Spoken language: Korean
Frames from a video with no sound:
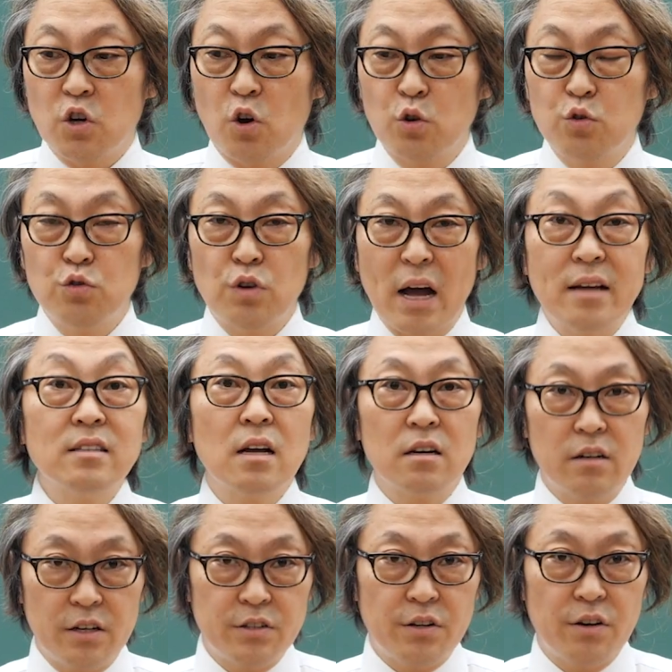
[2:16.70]
저도 항상
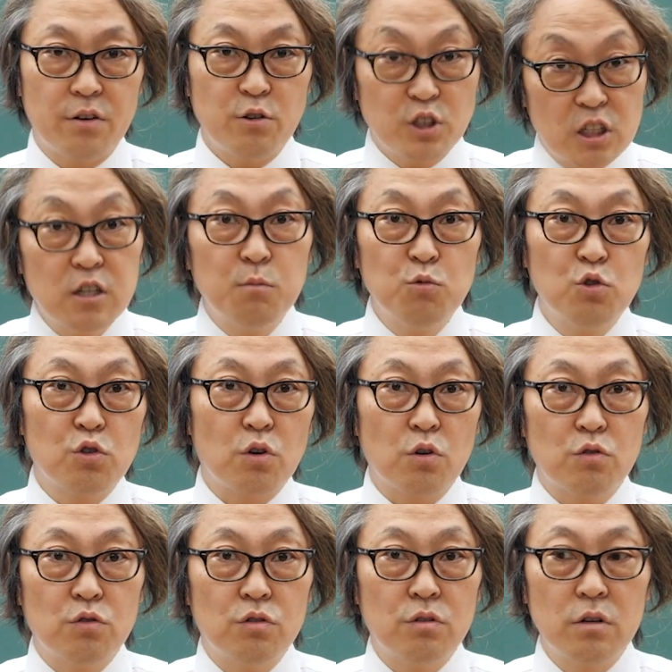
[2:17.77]
그랬어요. 그리고 지금도
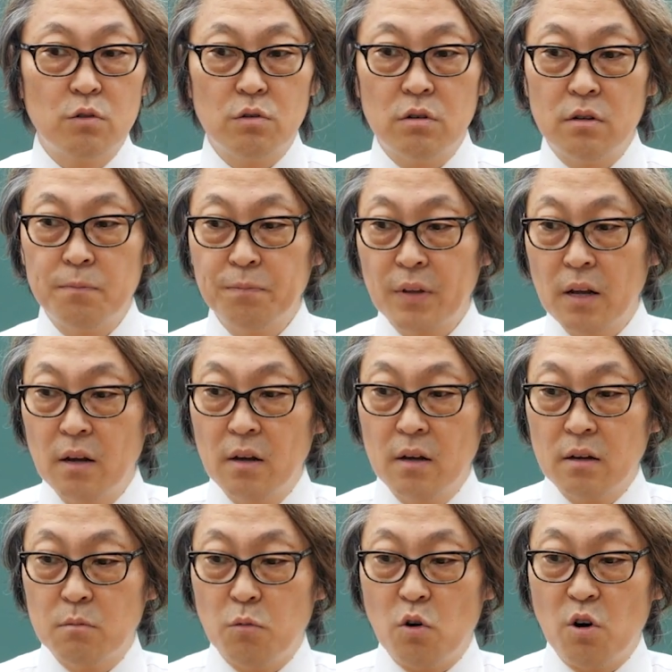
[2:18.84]
그렇고 그리고
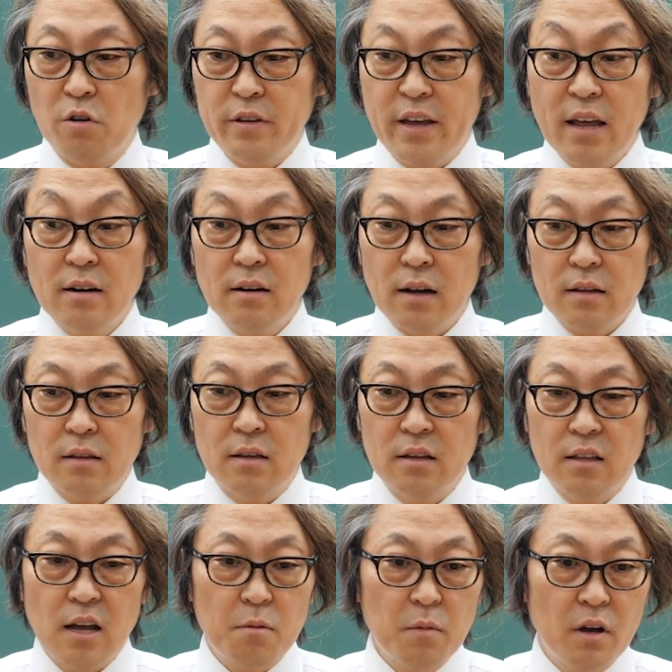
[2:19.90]
뭐 예를
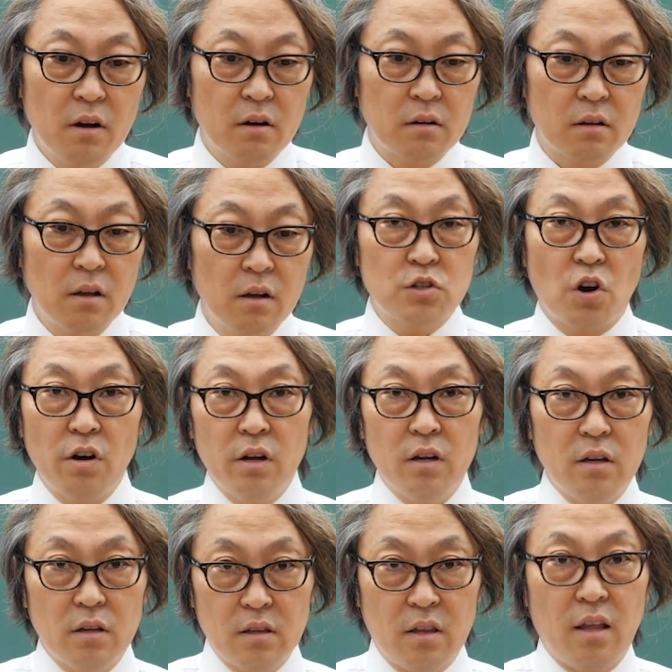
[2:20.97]
든다면
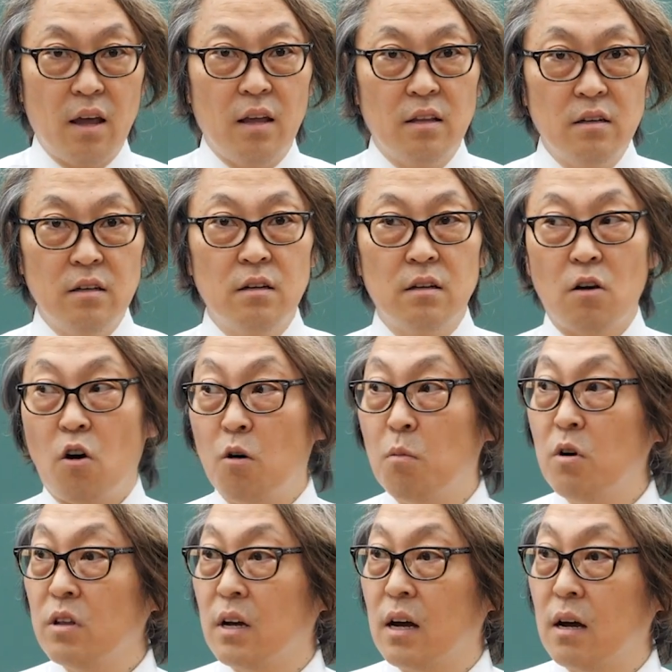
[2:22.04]
저희 때는
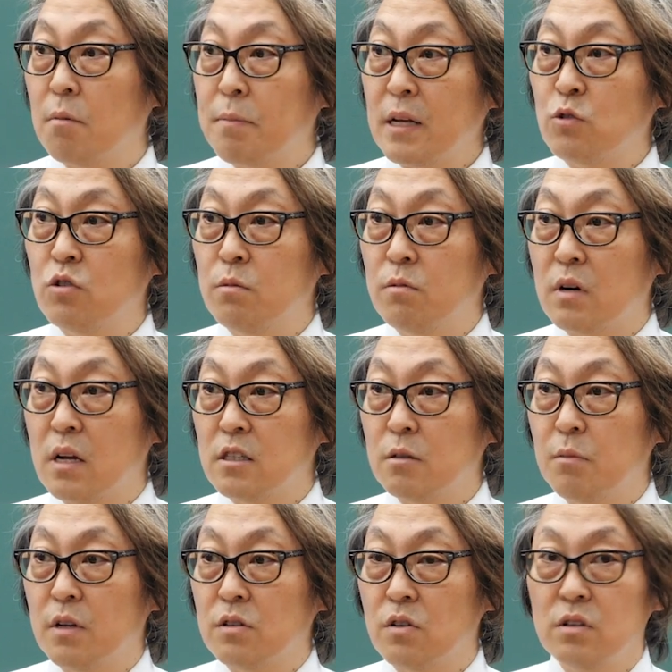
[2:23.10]
어머니가 파출부를
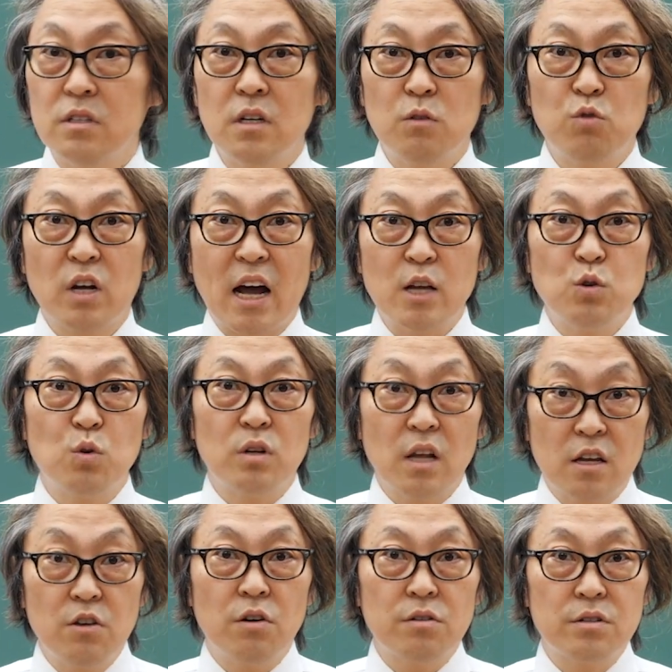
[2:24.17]
하시면서 이제 우리 가족을 다
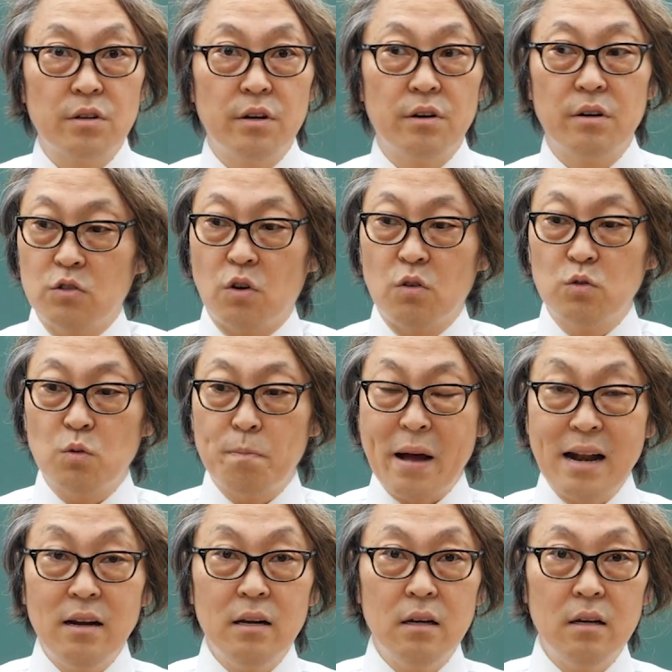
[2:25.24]
키웠어요. 저는 좀
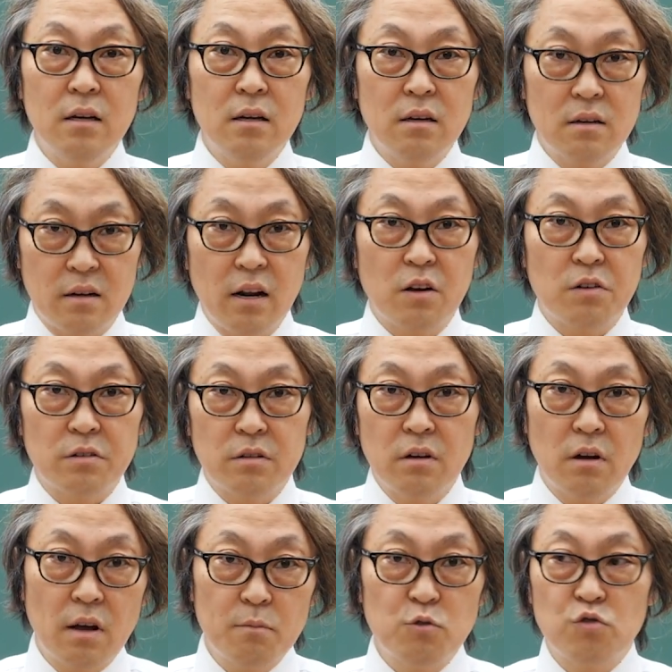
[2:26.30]
빨리 그랬거든요.
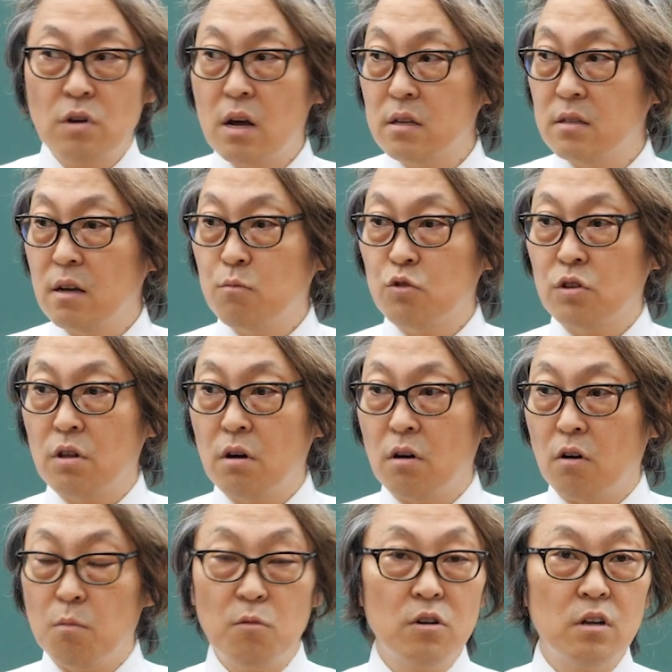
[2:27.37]
한 중학생부터
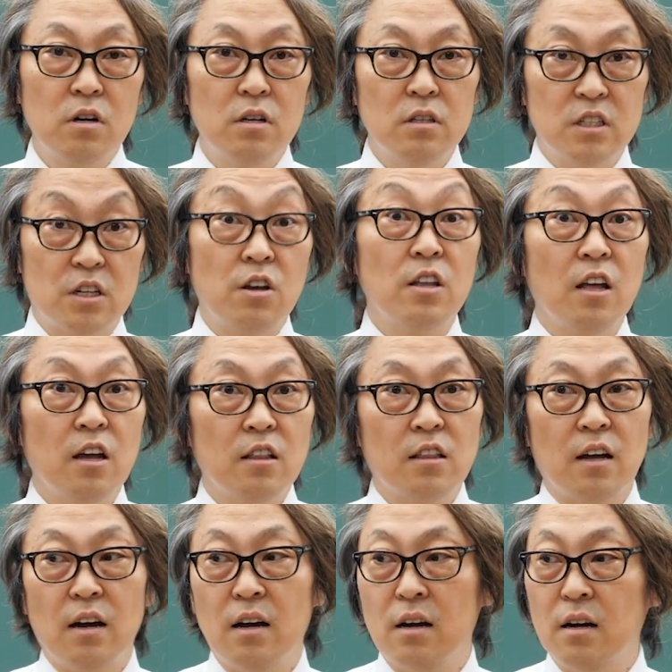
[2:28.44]
어머니를 지켜야
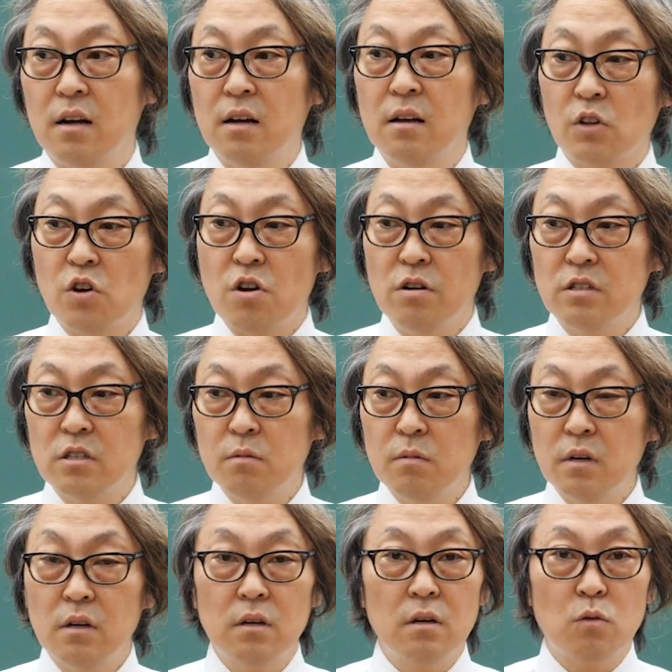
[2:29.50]
되겠다. 더
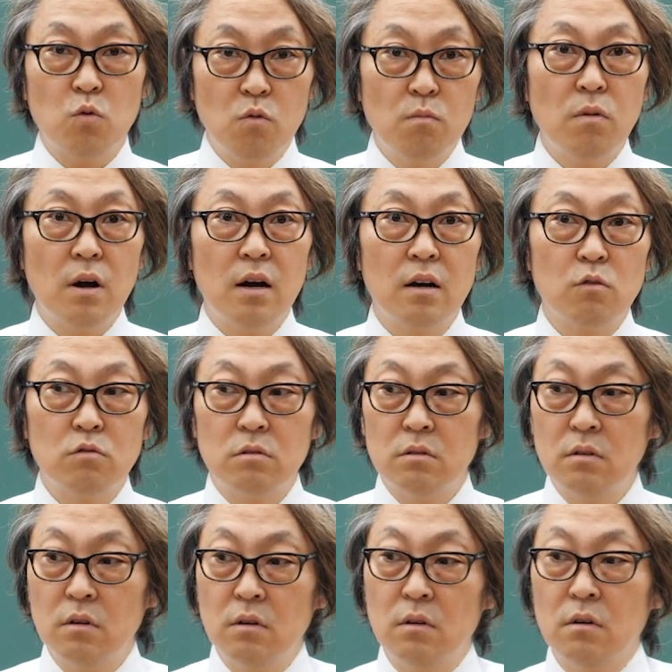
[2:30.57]
열심히 공부하고
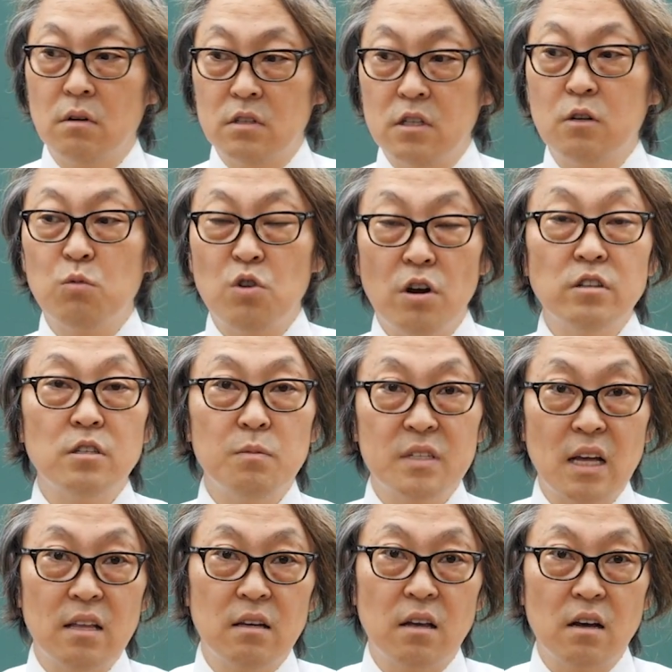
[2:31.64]
지금도 열심히
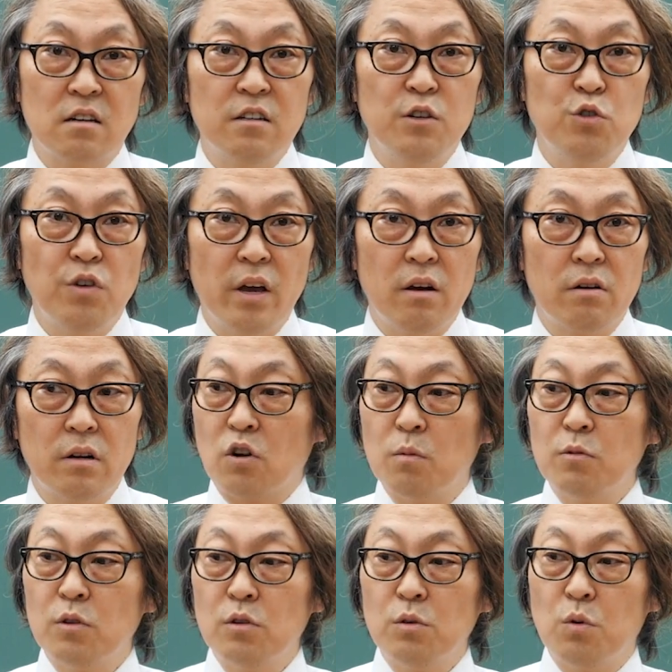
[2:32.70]
사는 게 그 이유예요.
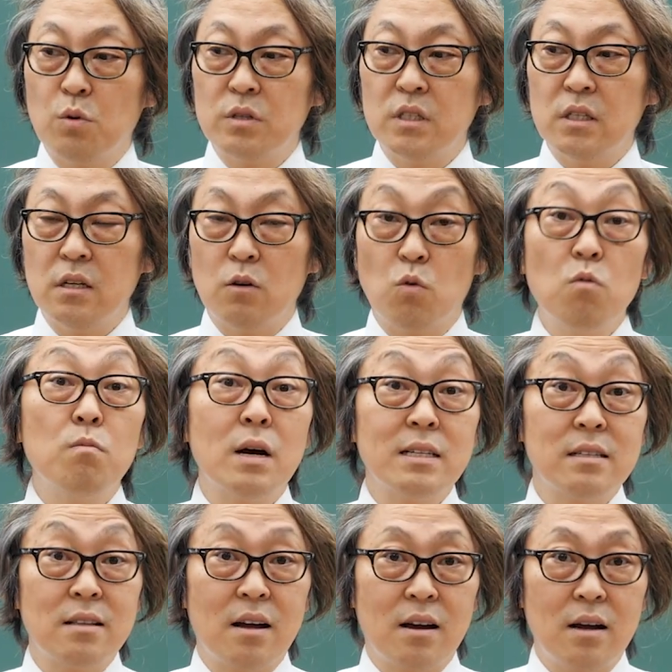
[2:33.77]
여러분도 혹시
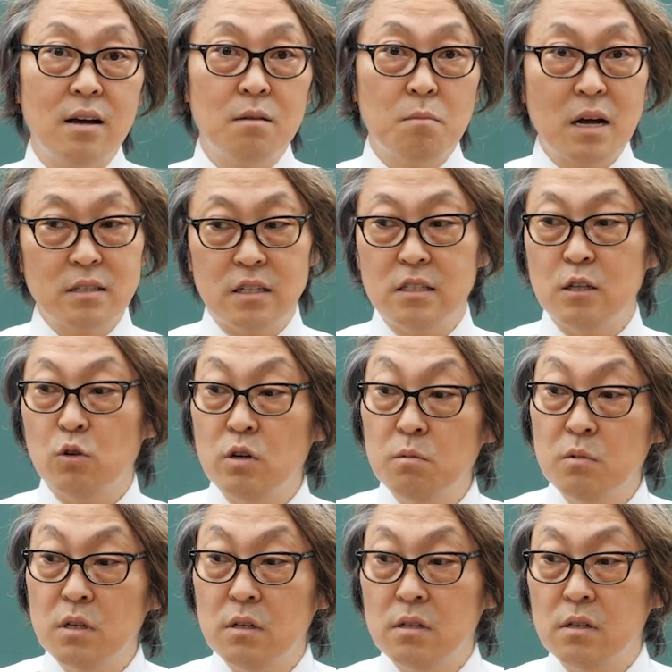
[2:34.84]
공부하시다가 막 지치고
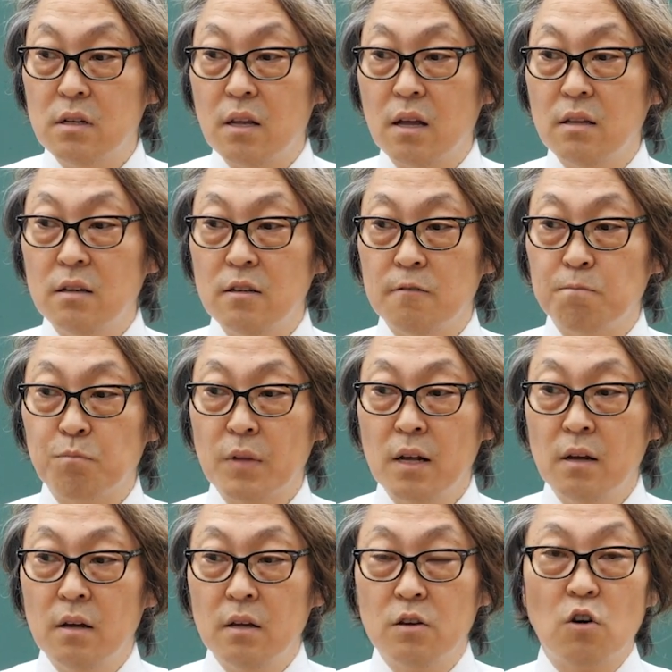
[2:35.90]
힘드실 때는
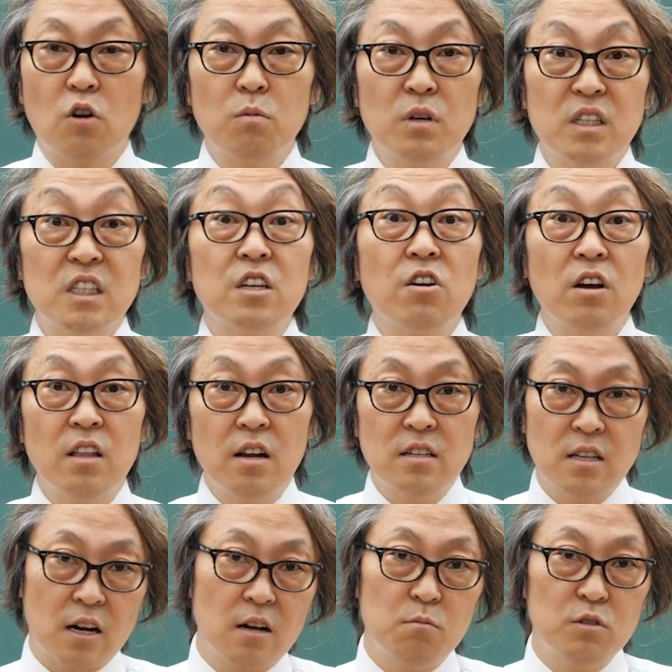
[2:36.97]
여러분이 지켜야 될
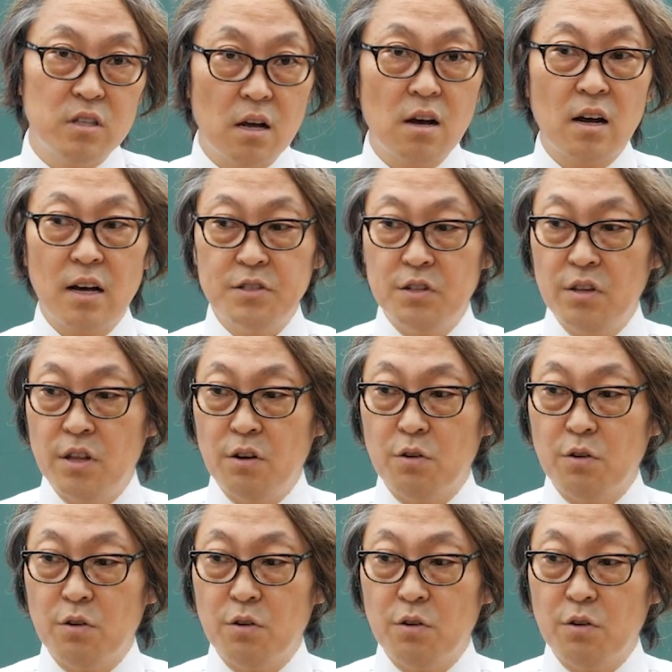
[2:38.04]
사람을 생각하셔야